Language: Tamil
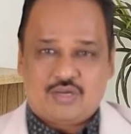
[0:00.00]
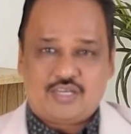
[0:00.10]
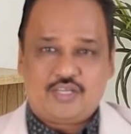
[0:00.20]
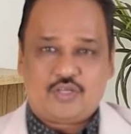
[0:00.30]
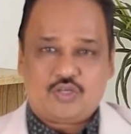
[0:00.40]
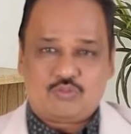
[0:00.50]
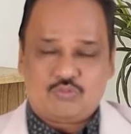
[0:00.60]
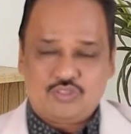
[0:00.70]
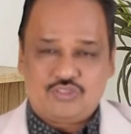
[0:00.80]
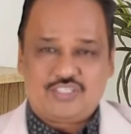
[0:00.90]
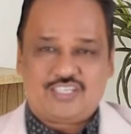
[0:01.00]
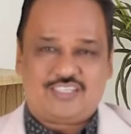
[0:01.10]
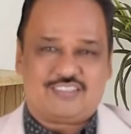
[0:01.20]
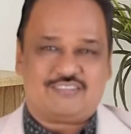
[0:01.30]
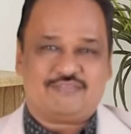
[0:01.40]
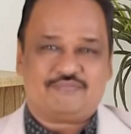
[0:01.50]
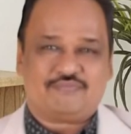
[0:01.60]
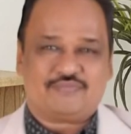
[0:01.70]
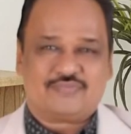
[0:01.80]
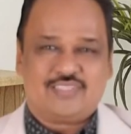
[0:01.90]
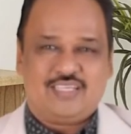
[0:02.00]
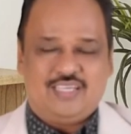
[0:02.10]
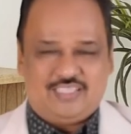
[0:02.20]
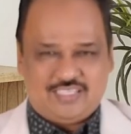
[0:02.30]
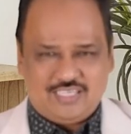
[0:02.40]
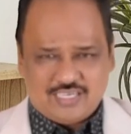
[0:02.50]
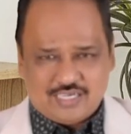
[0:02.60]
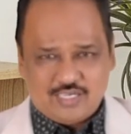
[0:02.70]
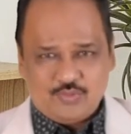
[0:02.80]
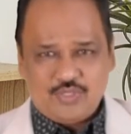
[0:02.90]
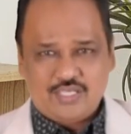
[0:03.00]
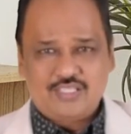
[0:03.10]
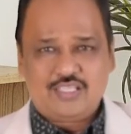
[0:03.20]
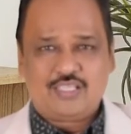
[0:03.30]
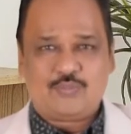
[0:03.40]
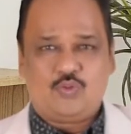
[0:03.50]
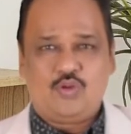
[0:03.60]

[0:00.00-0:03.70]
மாணிக்கம் முத்துக்கள் இதெல்லாம் அளவு இருந்ததை